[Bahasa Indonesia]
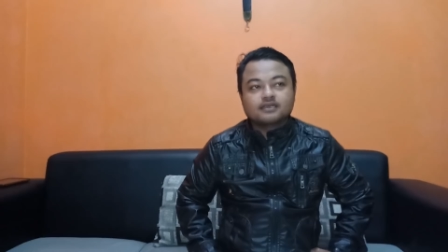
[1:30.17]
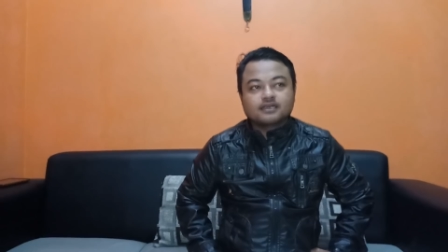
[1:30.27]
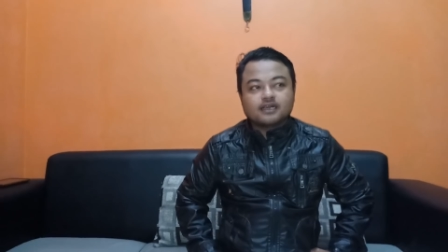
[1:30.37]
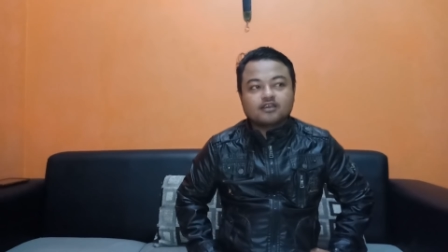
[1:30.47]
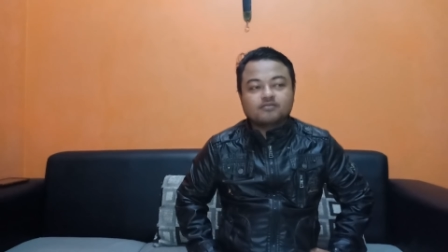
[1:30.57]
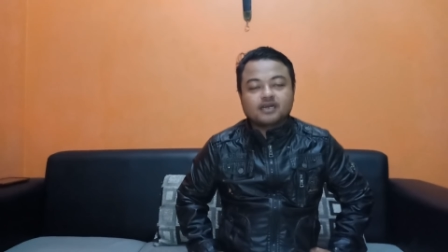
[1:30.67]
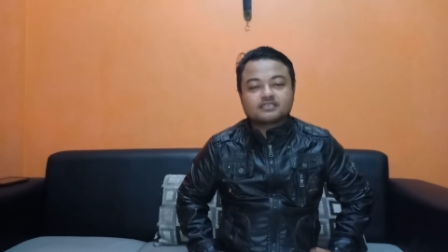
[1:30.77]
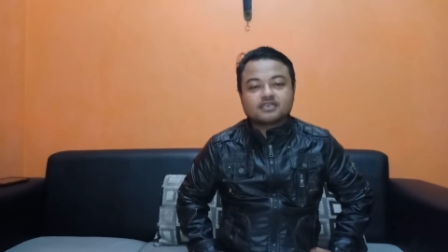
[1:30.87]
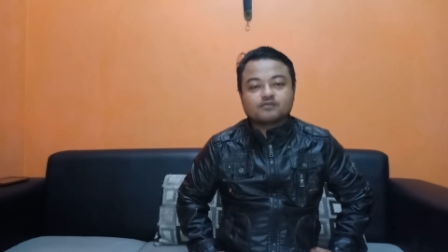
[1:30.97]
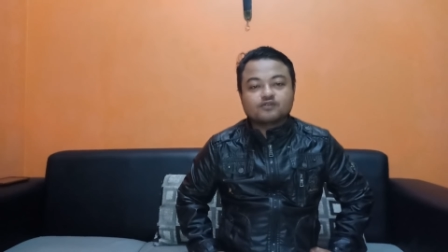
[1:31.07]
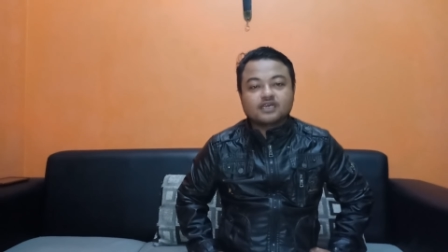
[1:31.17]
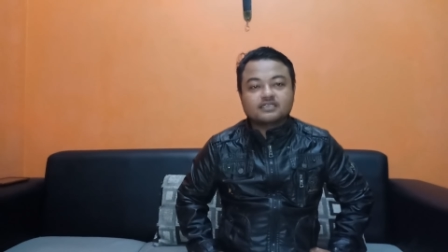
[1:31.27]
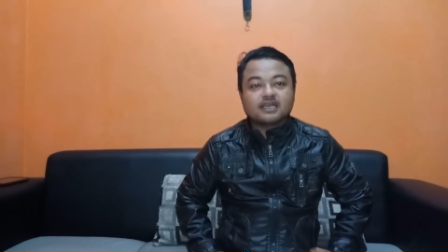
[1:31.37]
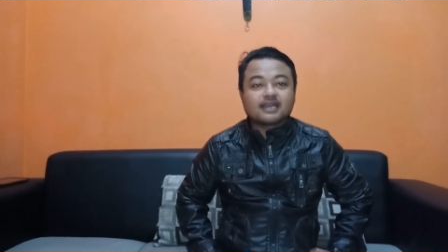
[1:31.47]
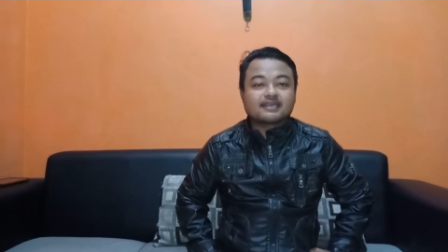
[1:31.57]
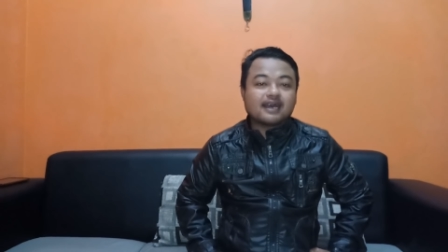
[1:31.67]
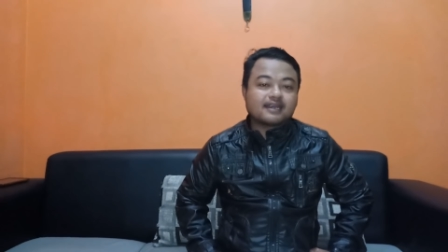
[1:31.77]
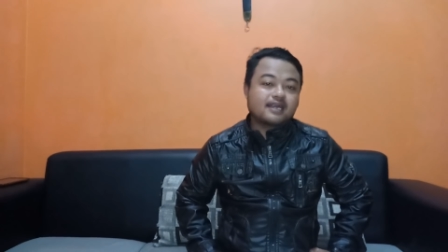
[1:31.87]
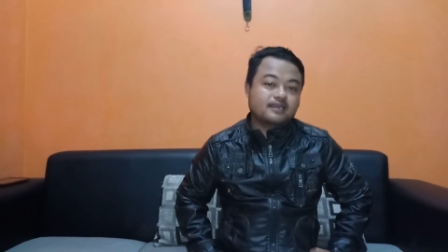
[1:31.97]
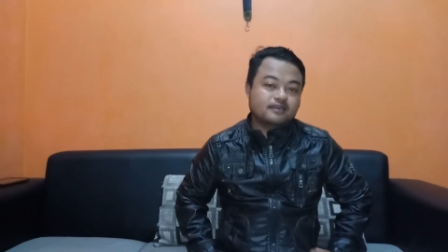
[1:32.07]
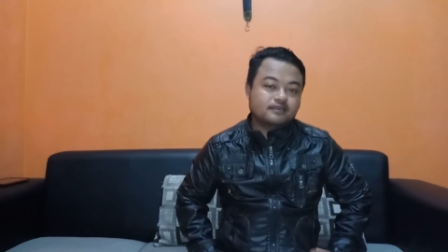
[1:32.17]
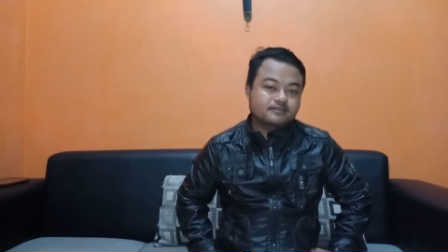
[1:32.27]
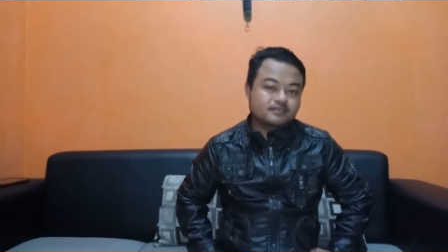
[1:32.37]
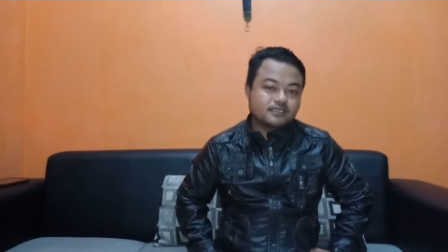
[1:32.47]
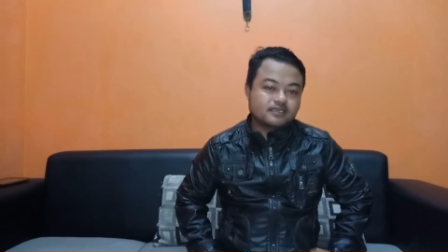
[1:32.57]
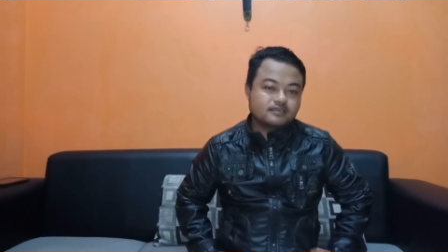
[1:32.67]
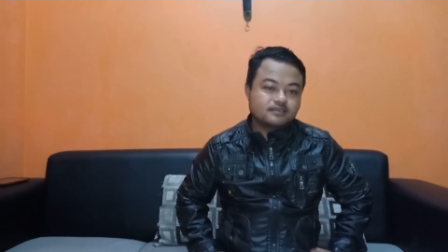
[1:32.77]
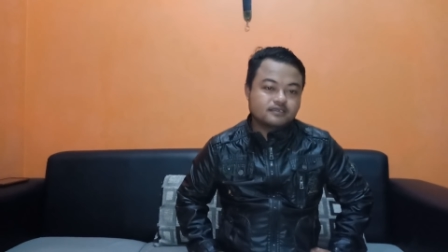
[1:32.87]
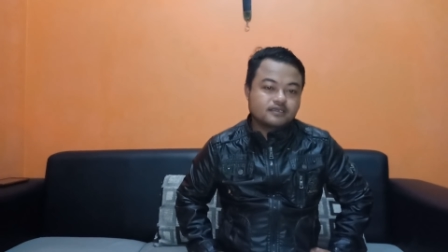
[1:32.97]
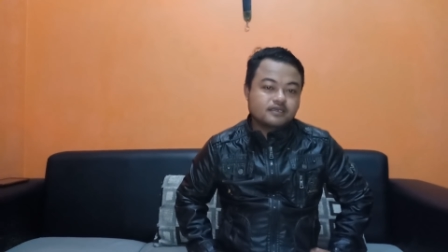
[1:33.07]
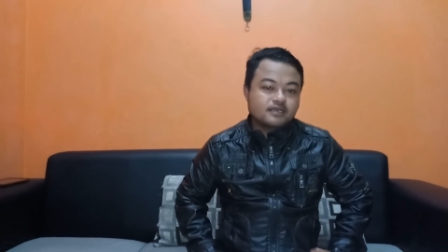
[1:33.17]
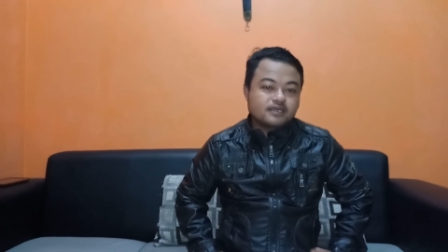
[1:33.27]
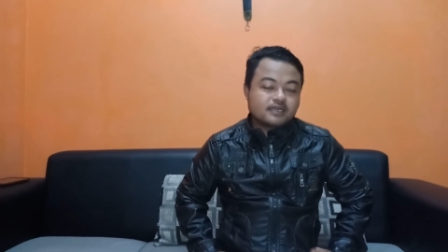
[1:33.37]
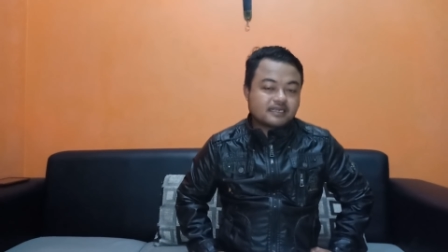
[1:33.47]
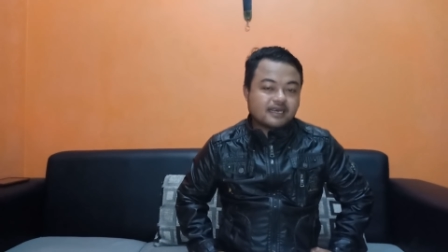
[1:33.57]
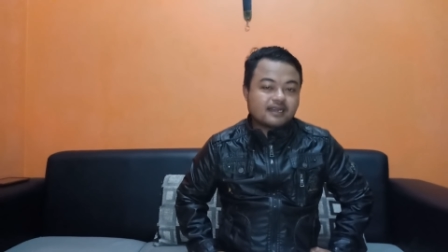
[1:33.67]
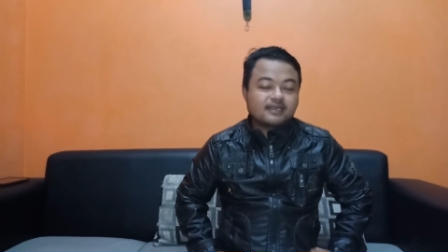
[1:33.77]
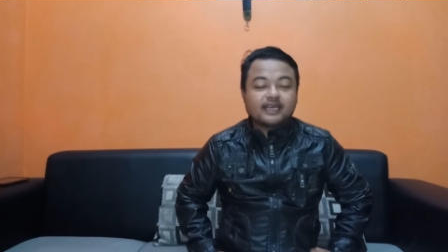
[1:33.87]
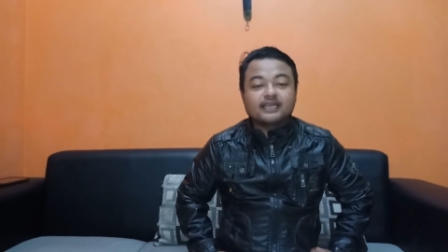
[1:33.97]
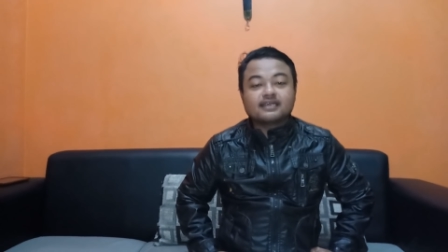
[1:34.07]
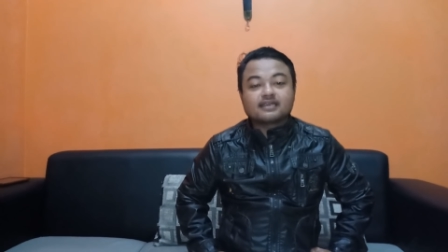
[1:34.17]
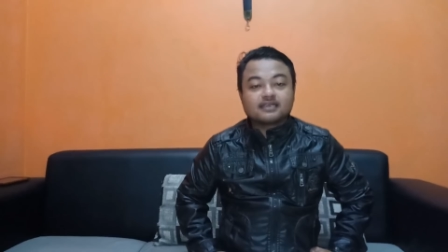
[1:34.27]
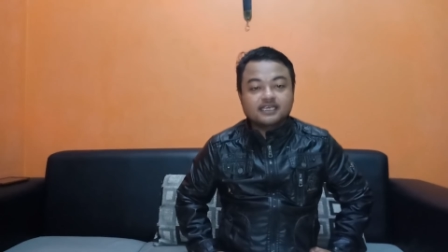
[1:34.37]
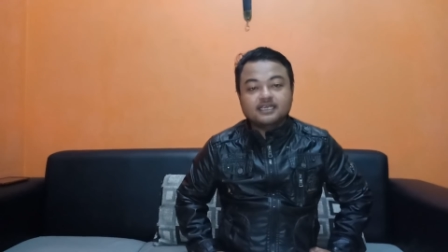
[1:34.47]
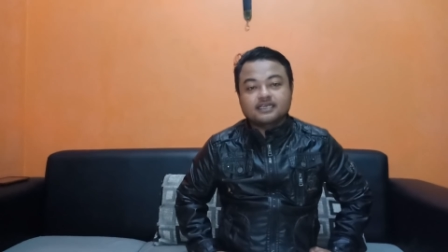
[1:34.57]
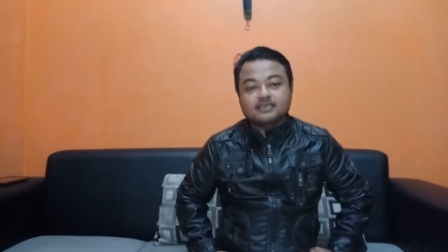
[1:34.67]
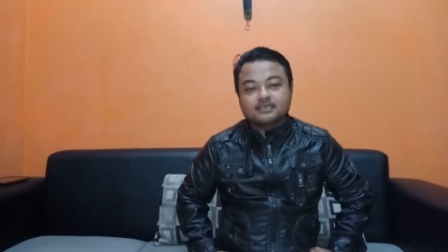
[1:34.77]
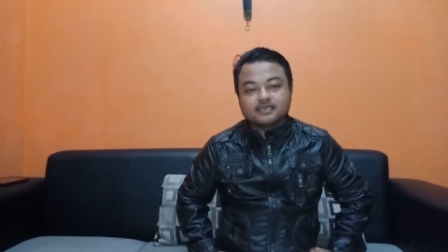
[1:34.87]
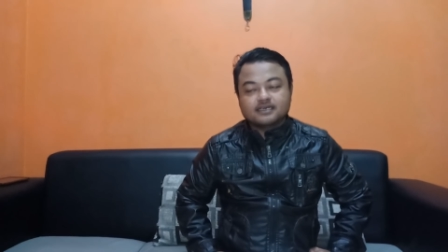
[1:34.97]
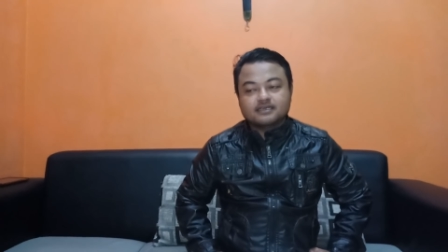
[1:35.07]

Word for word: kalau bahasa mudahnya getaran ya getaran energi ya